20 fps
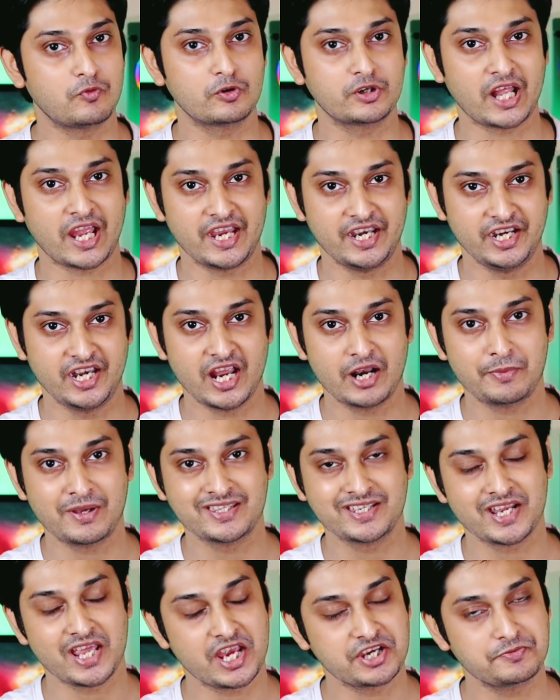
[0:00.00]
এই ফোনটা ইন্ডিয়ার
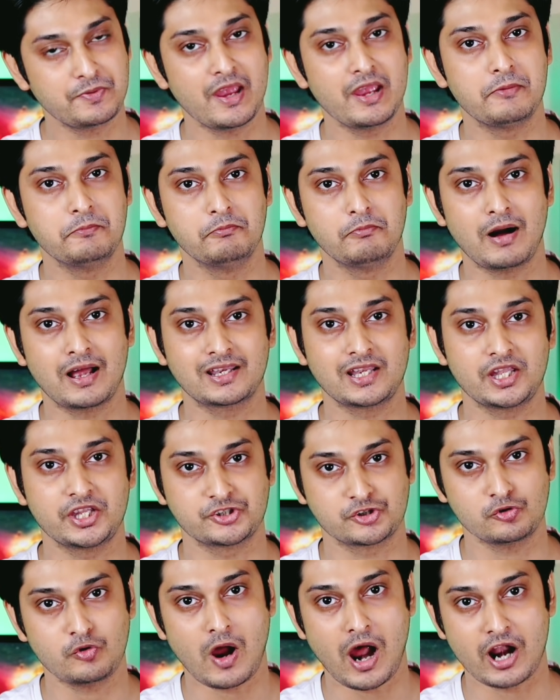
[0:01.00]
বাজারে আসবে
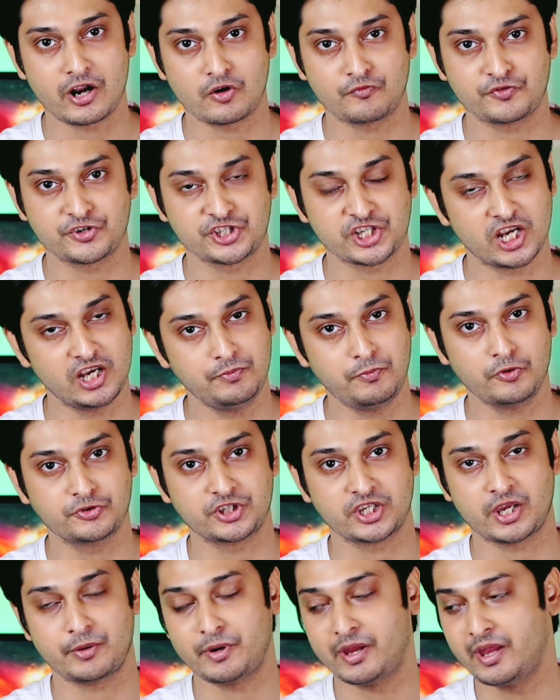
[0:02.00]
বাংলাদেশেও আনঅফিসিয়ালি পৌঁছে